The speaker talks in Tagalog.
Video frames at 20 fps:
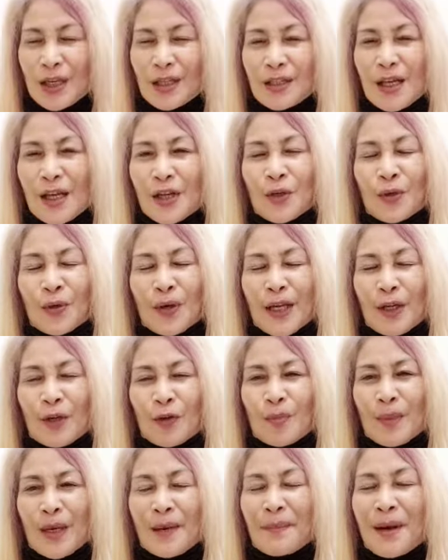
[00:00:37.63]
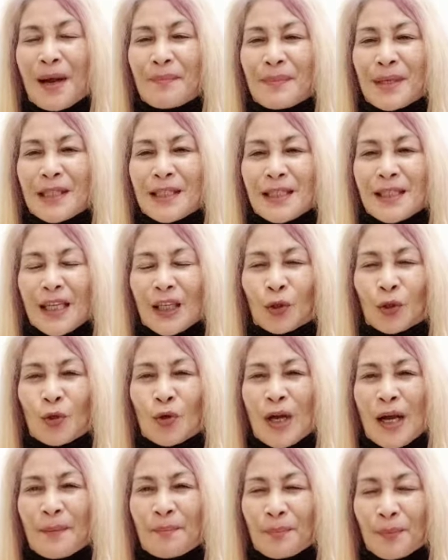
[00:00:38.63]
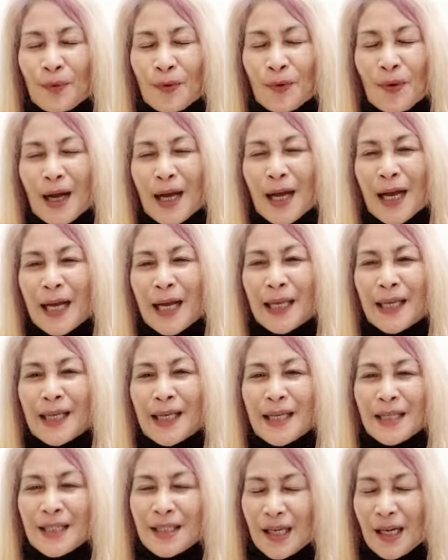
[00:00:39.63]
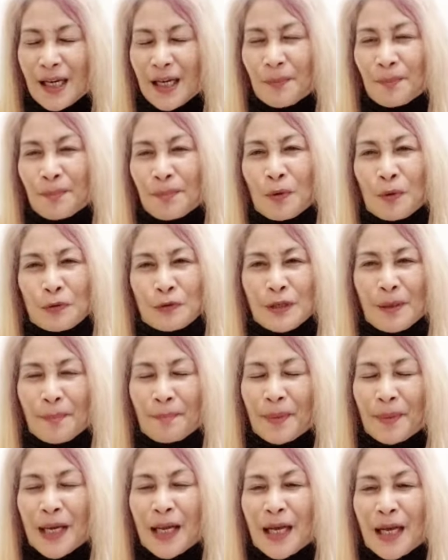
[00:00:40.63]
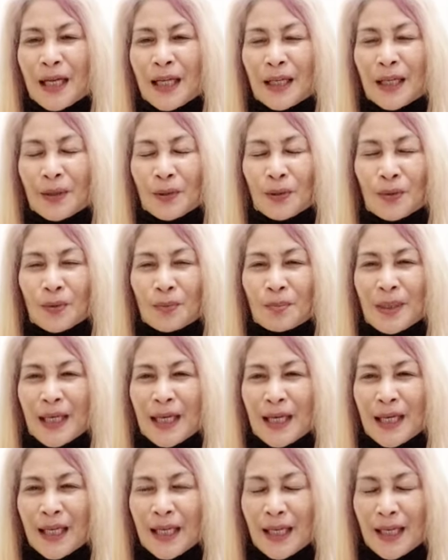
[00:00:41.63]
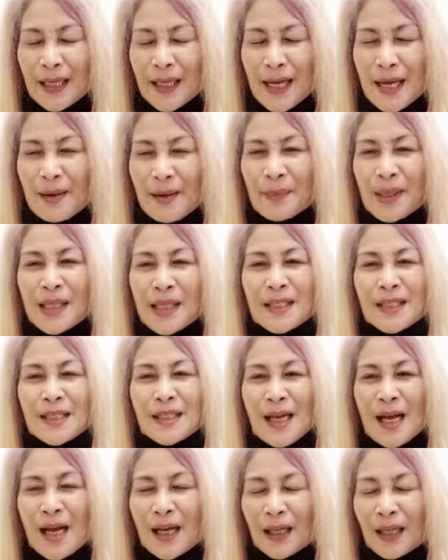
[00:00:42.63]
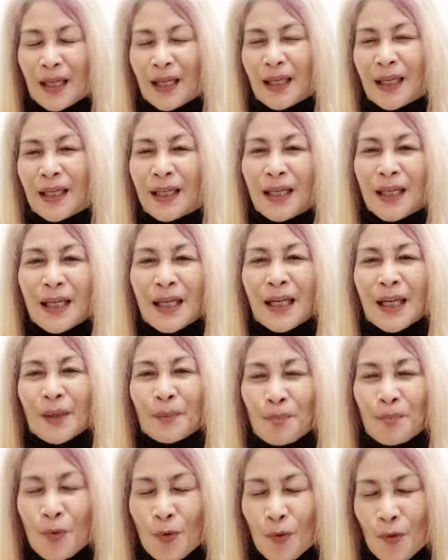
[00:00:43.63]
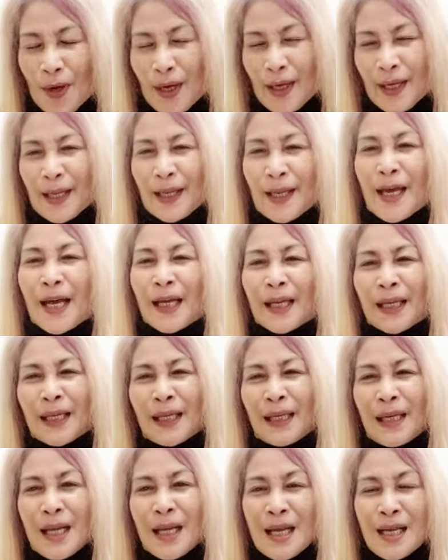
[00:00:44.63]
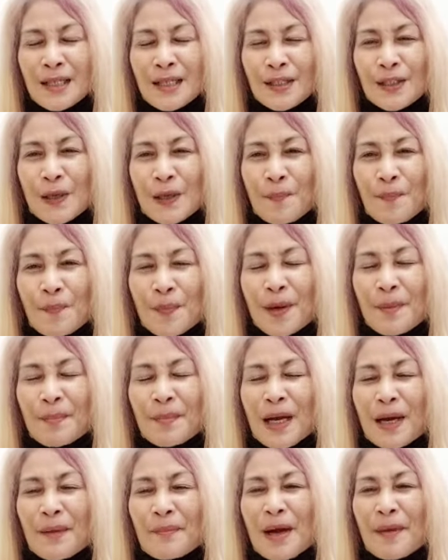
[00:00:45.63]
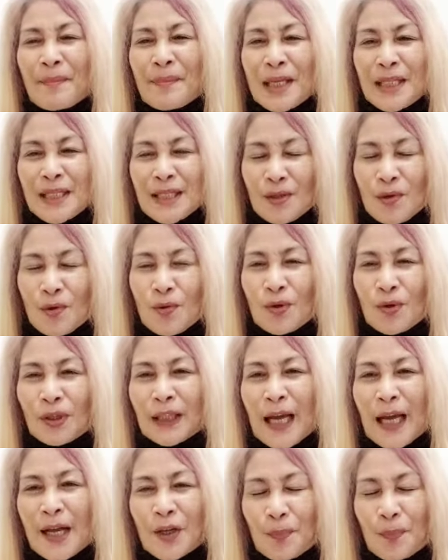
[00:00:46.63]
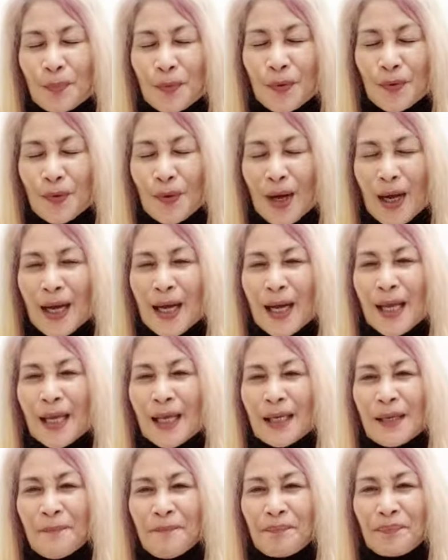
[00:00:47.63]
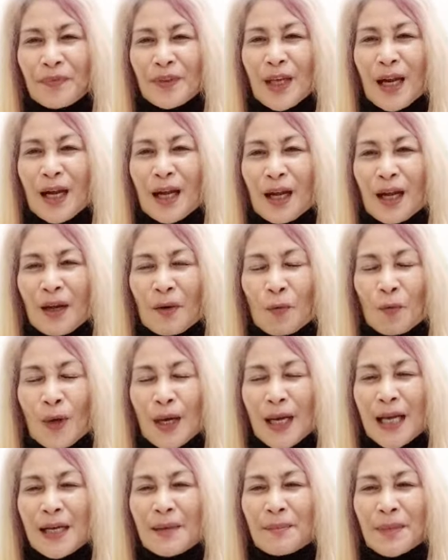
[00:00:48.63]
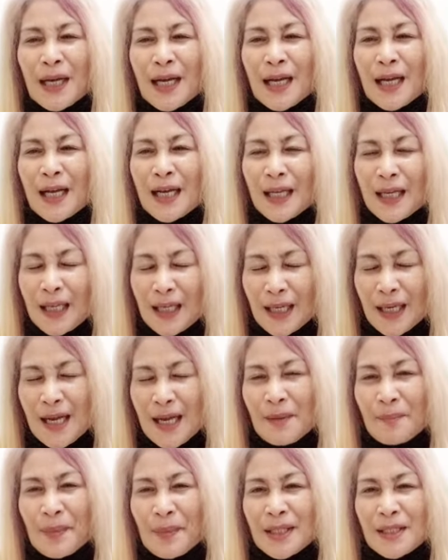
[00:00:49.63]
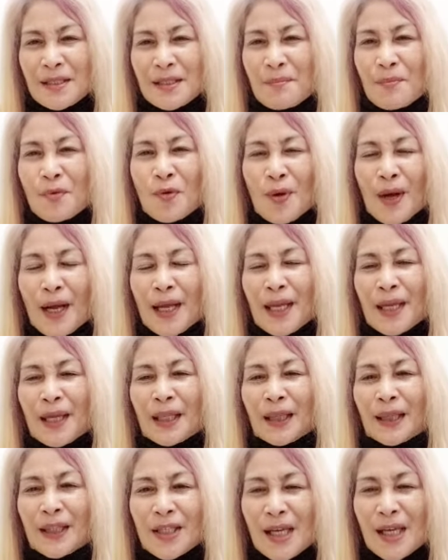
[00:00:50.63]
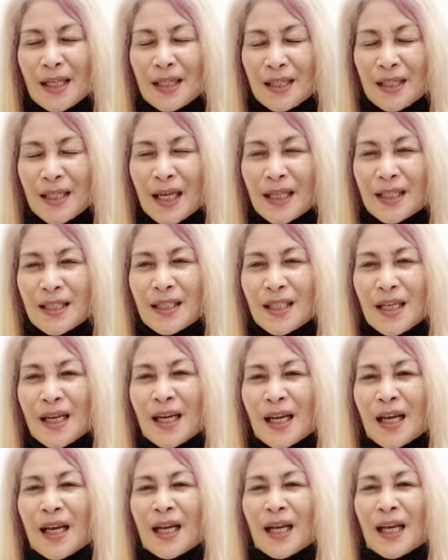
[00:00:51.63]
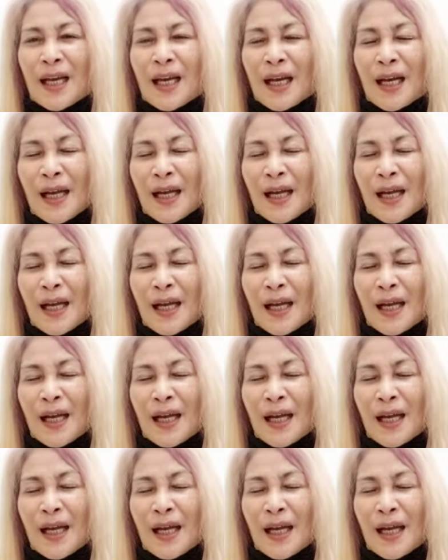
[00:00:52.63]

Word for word: sa inyo ngayon mga mamis, ito nga po ay isa rin po sa palagi kong mga ginagamit sa aking buhay. Dahil siyempre mga mamis, kung tayo po ay uh, walang mga ginagamit sa buhay, dyan, nandyan na na